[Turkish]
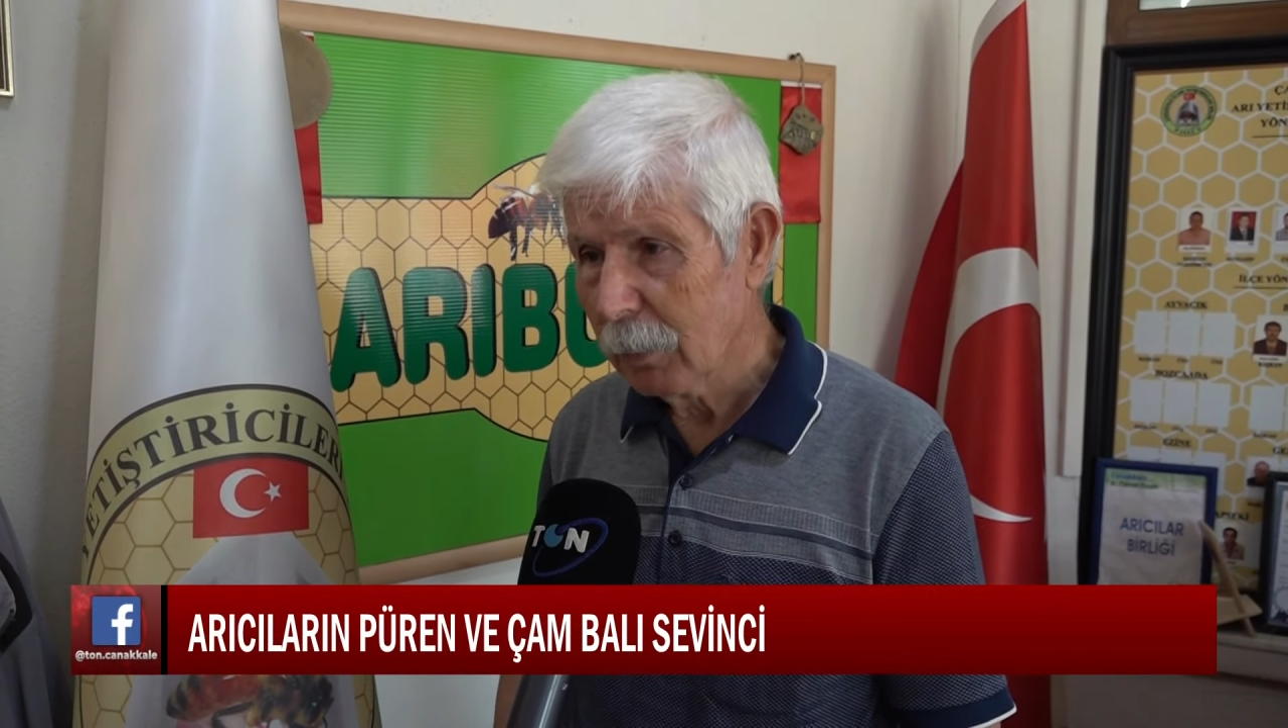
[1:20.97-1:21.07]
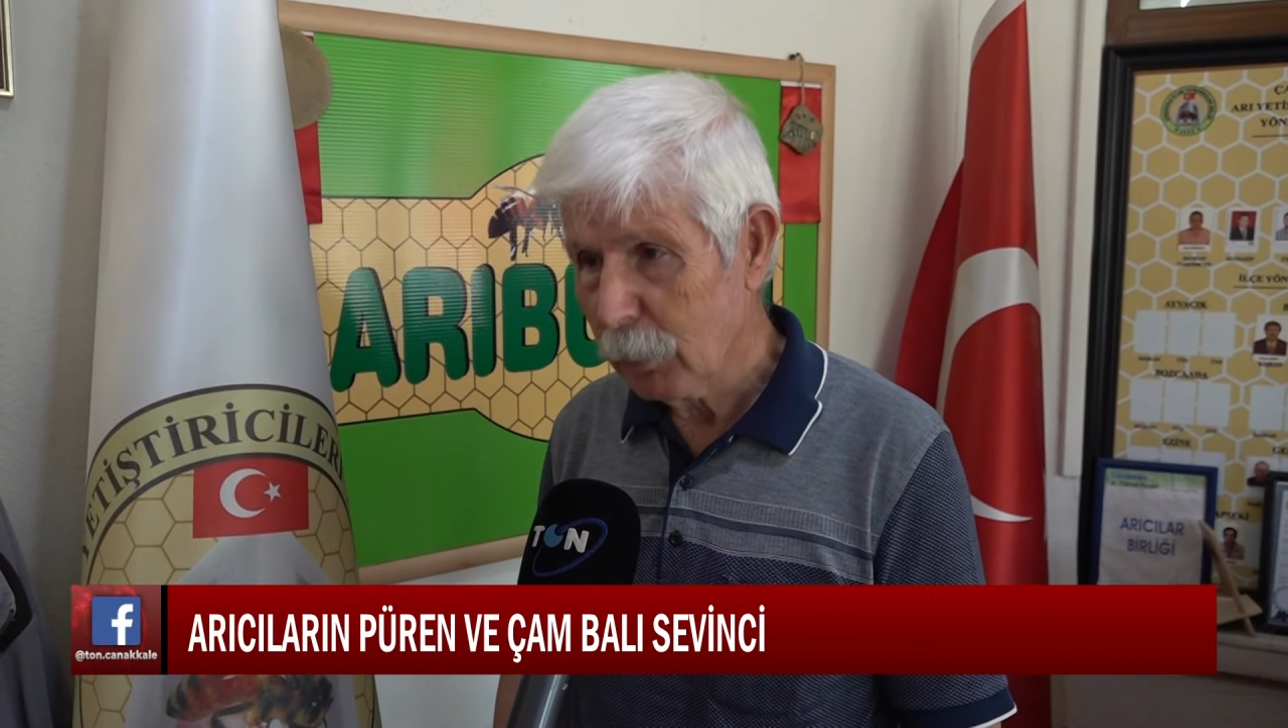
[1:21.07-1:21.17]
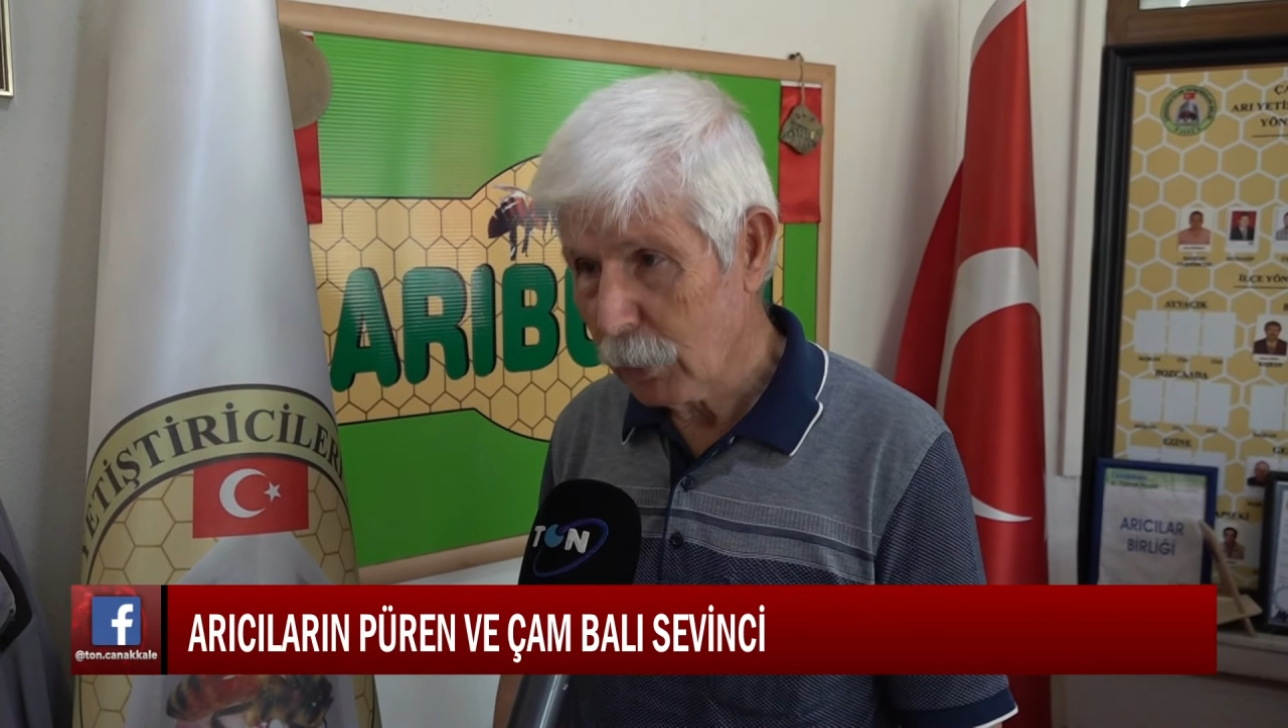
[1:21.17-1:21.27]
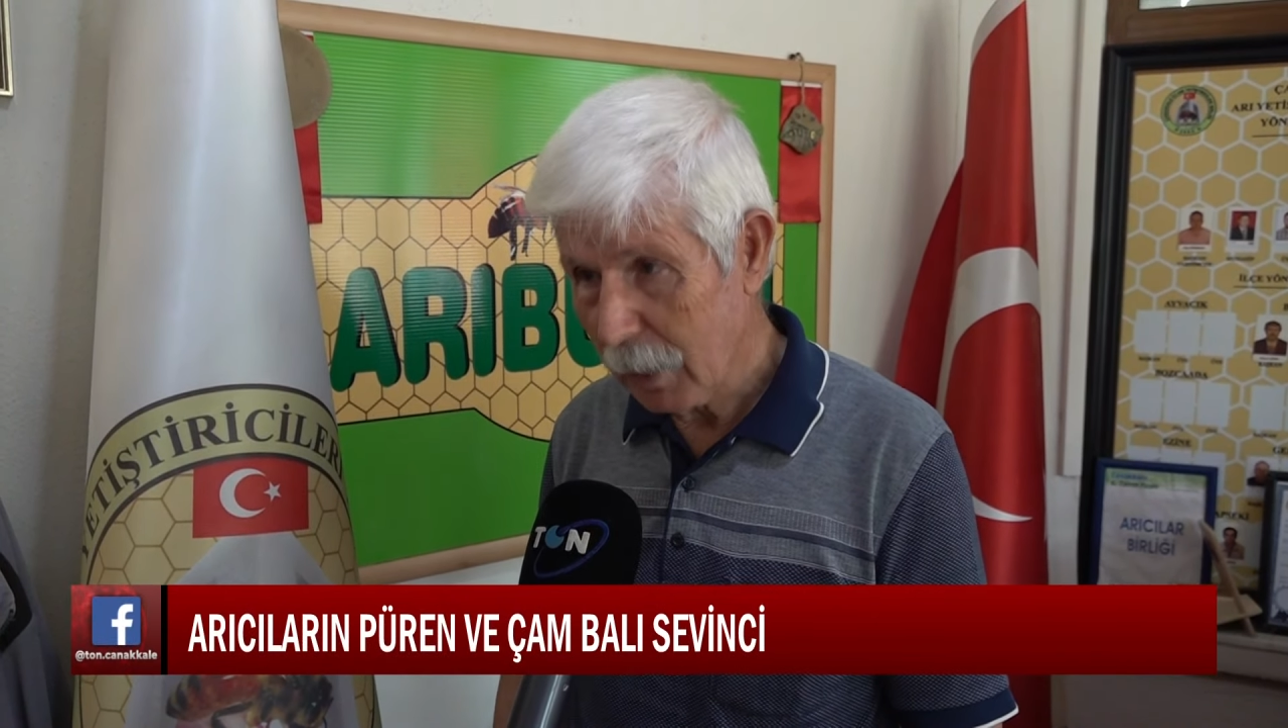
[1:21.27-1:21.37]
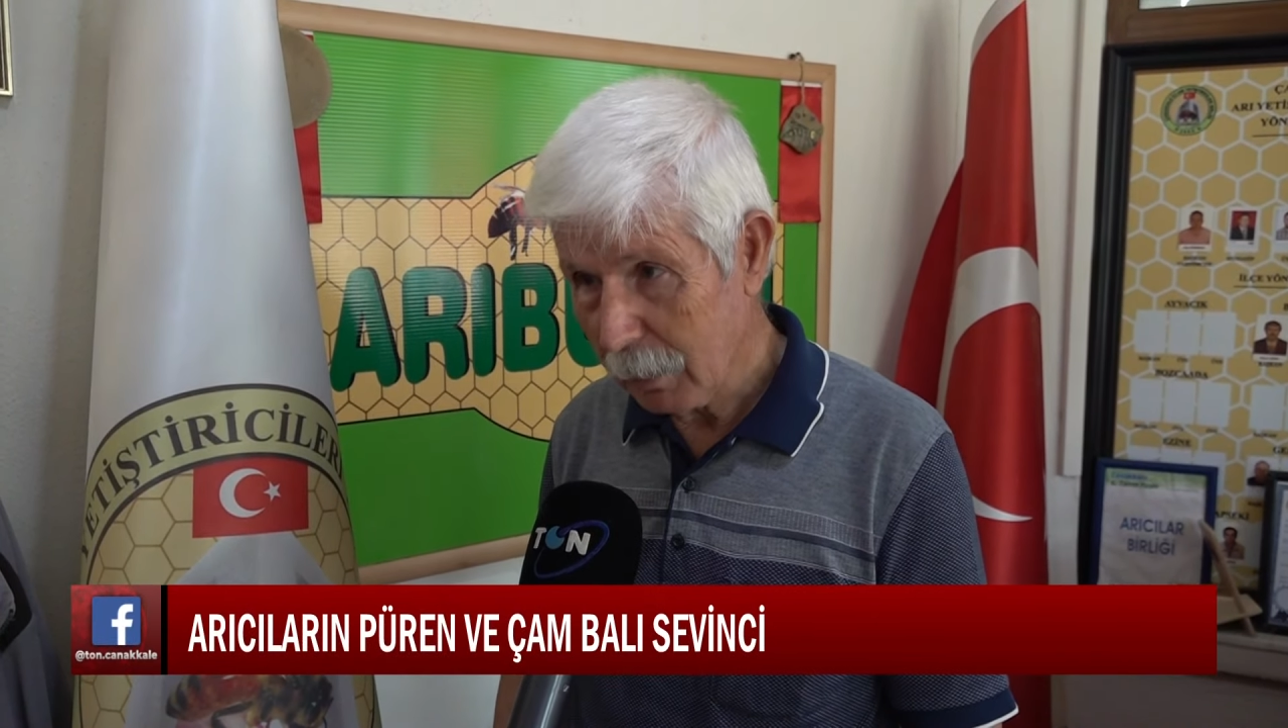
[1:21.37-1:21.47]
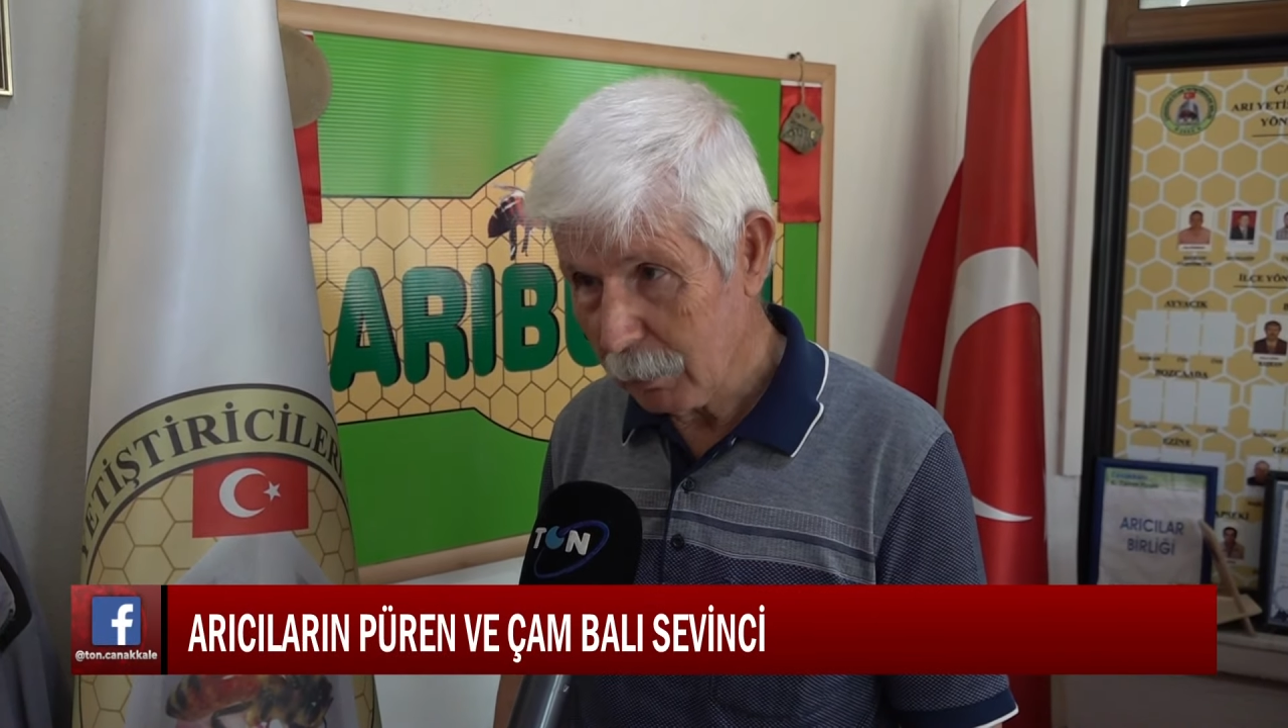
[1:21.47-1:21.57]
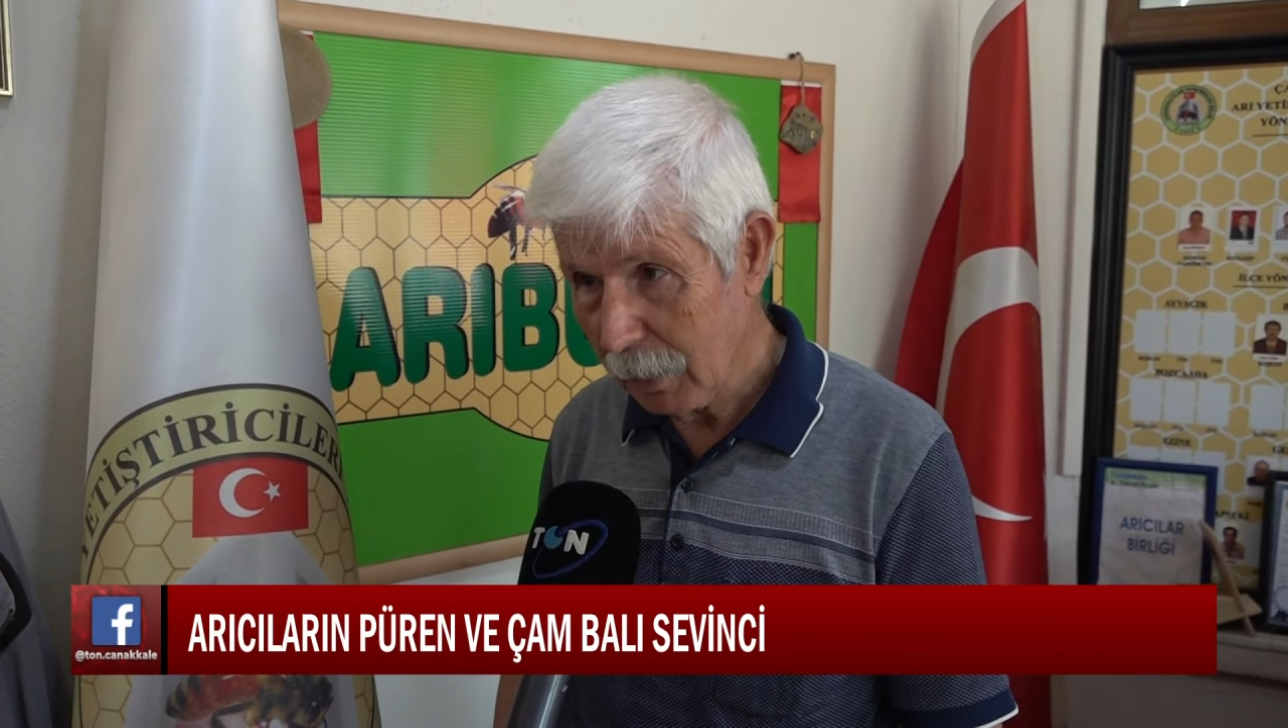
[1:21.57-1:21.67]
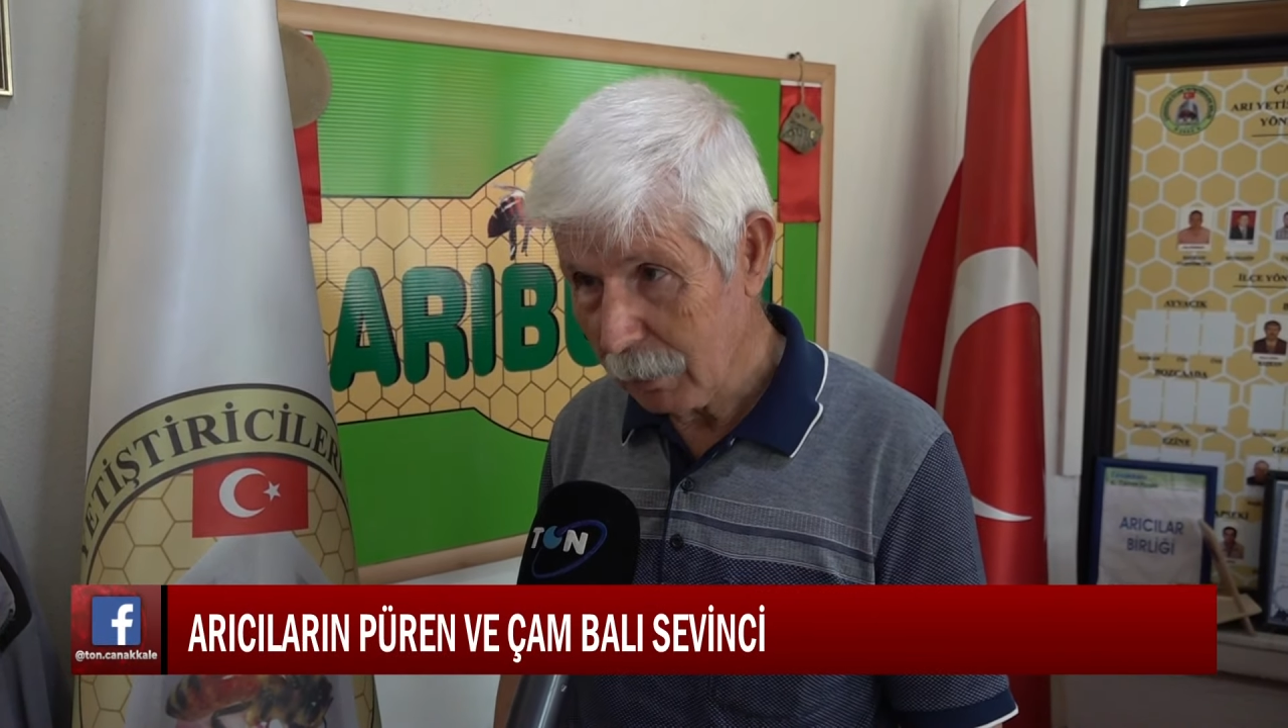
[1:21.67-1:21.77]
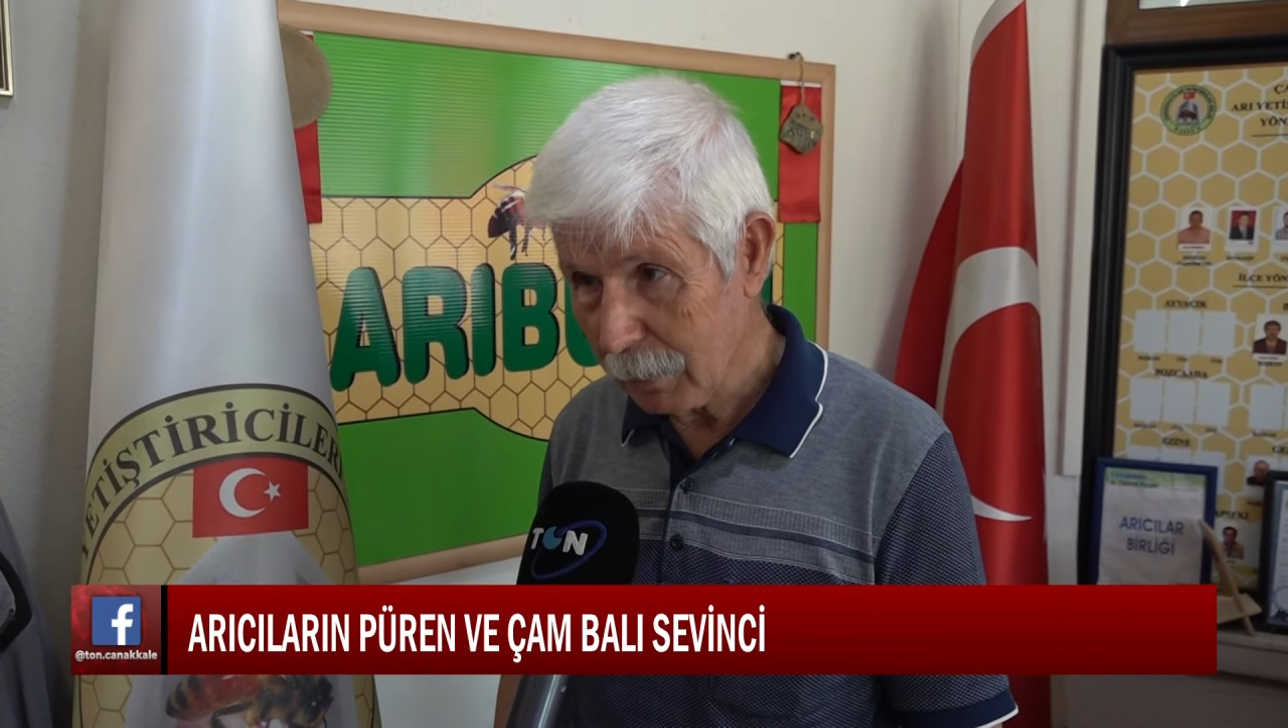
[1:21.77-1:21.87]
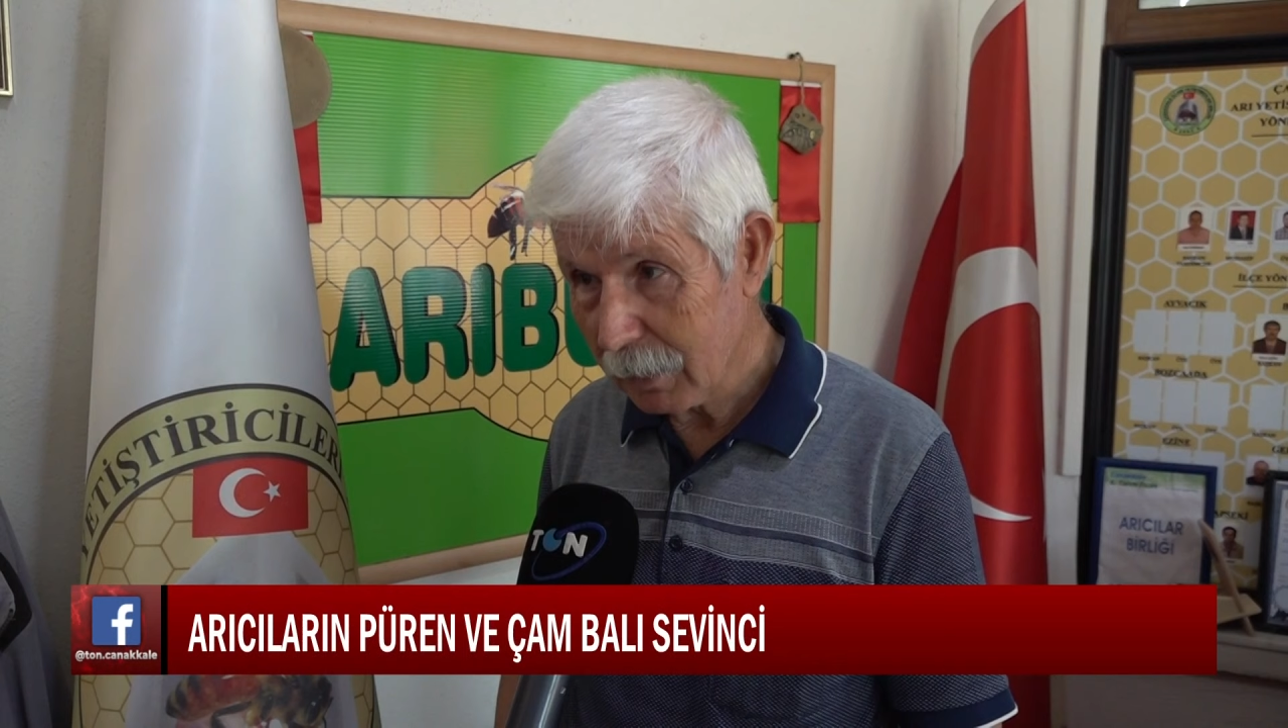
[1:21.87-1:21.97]
püren
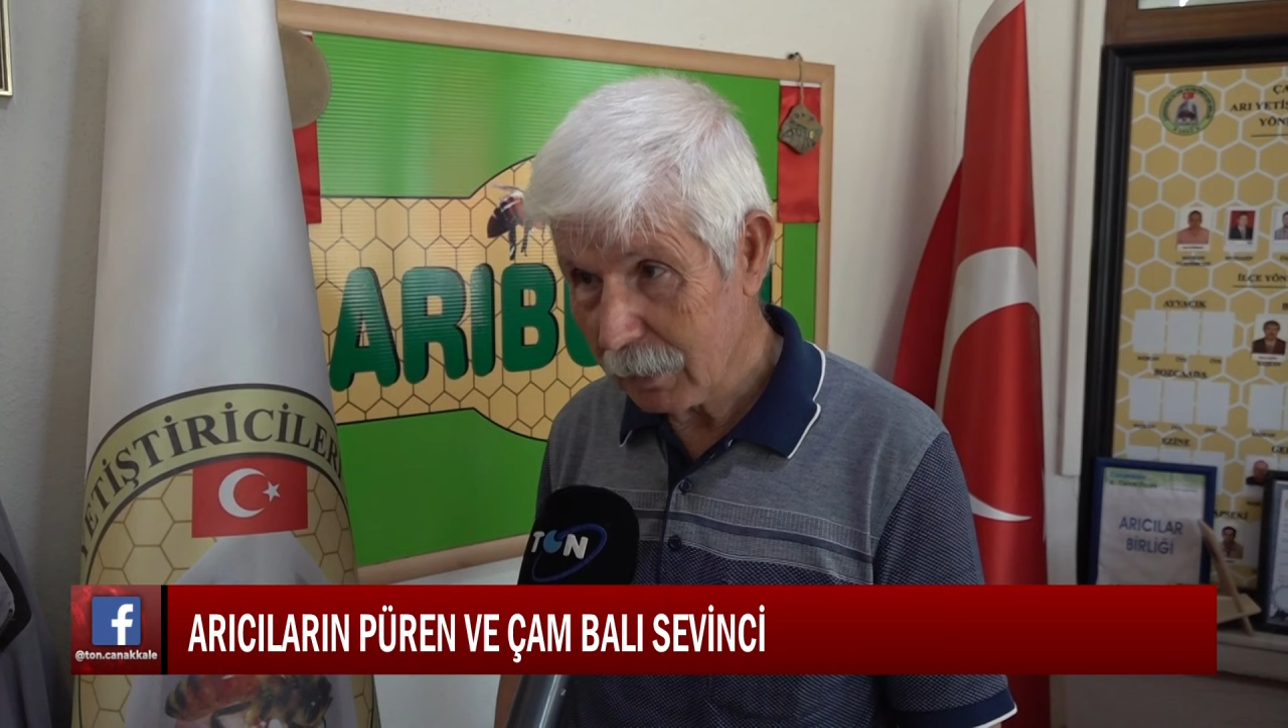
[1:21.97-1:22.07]
balımız